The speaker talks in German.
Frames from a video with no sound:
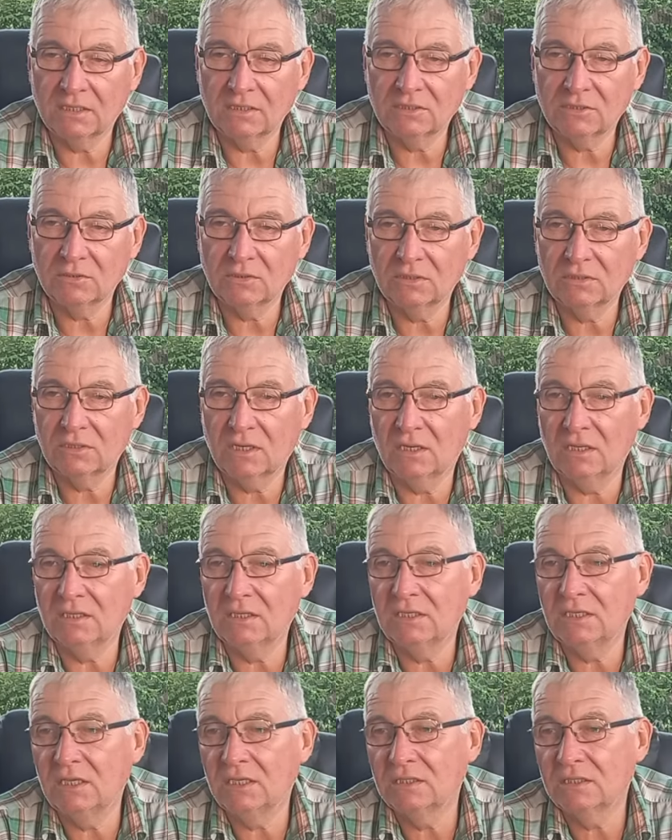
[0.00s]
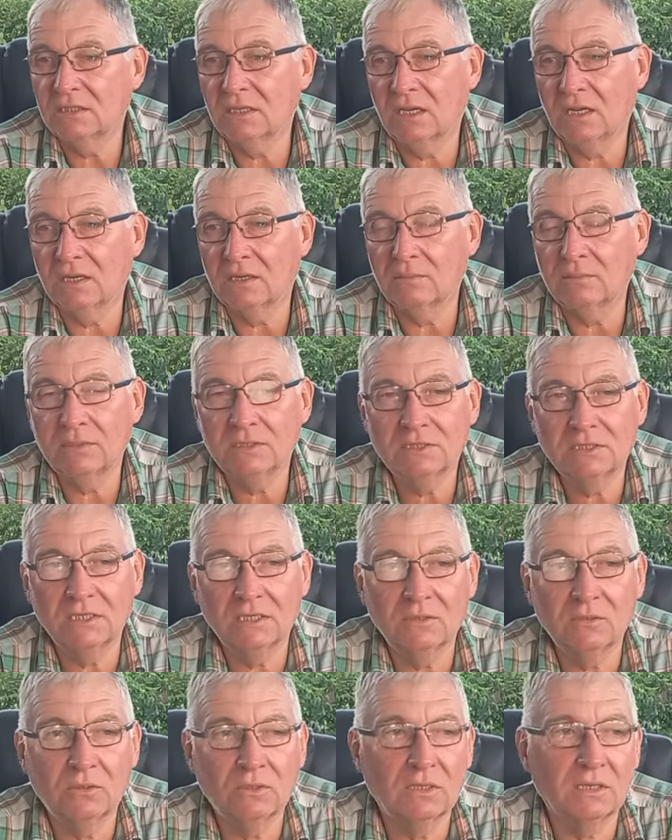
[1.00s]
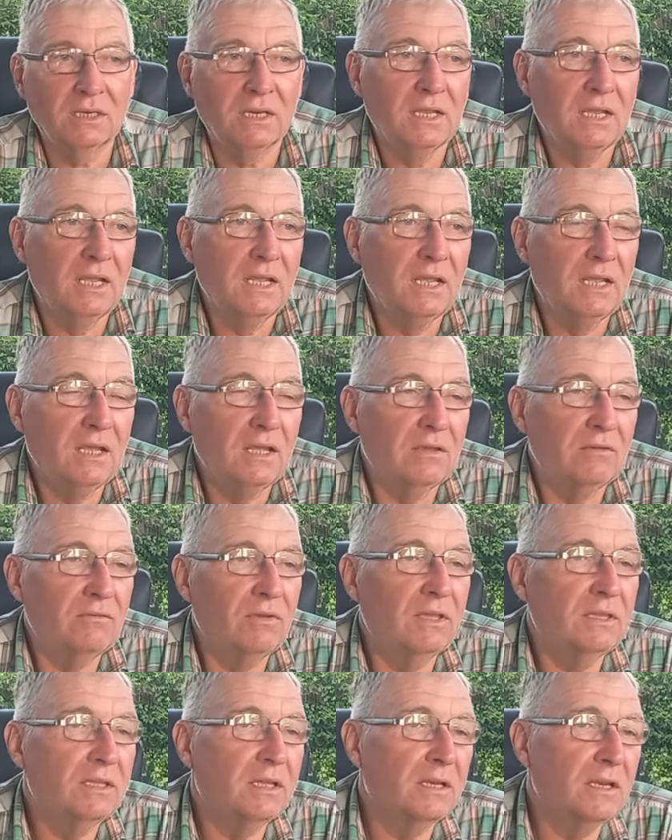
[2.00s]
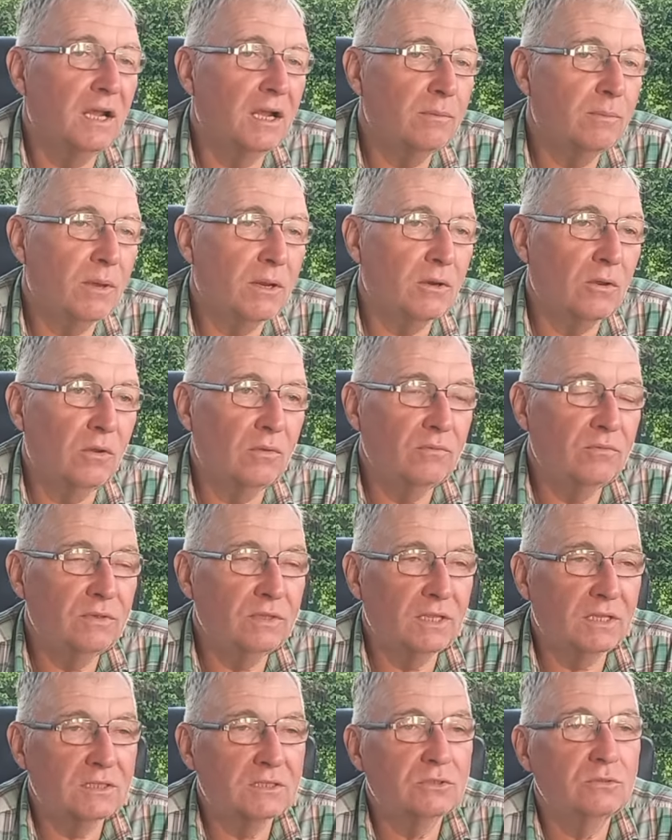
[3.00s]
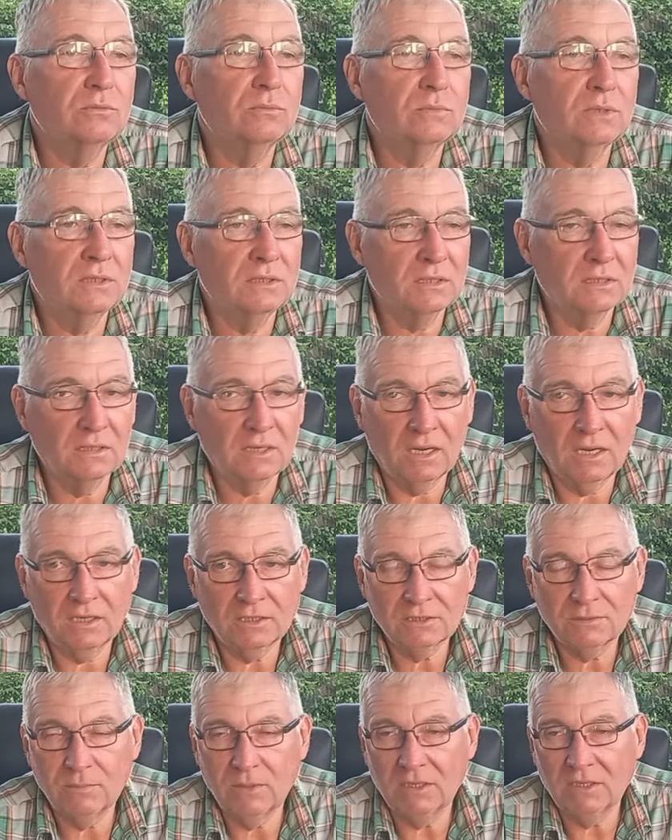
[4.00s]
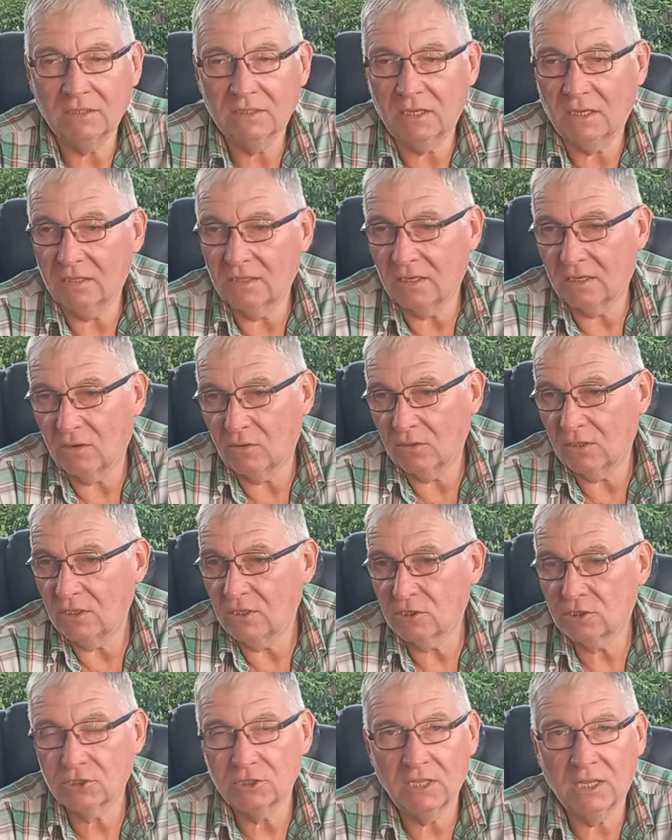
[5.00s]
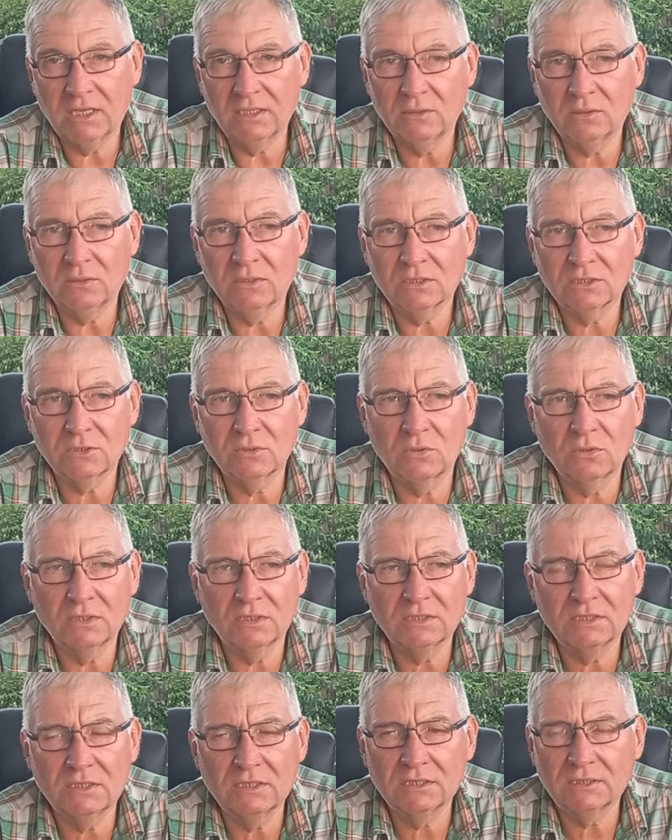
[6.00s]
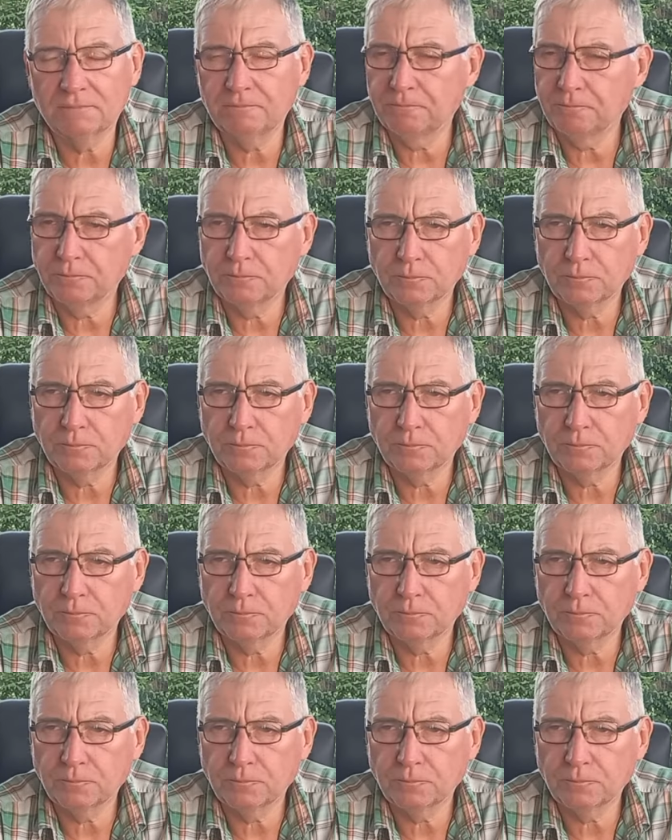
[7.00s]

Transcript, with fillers: Also da kann ich jeden Tag ein bisschen oder wenn der Nachbar kommt wieder zum äh, Grasmähen, kann er auch hier schneiden oder so. Das ist,